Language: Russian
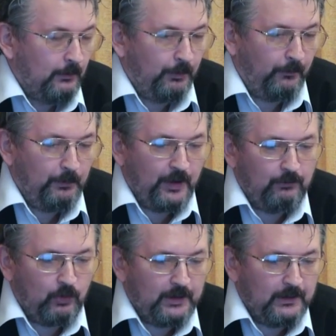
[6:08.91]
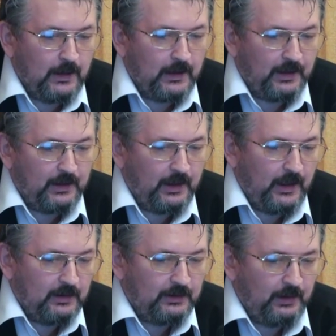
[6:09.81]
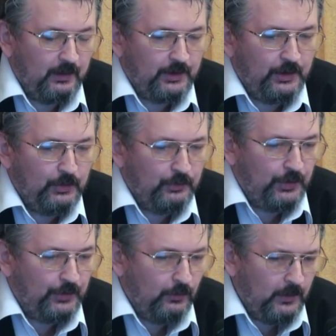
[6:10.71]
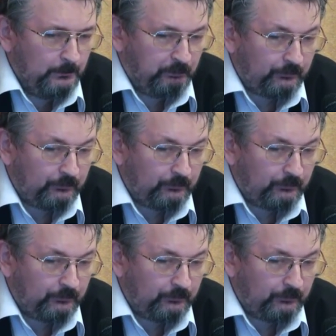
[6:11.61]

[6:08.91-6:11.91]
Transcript: В переводе на григорианский это июнь-июль.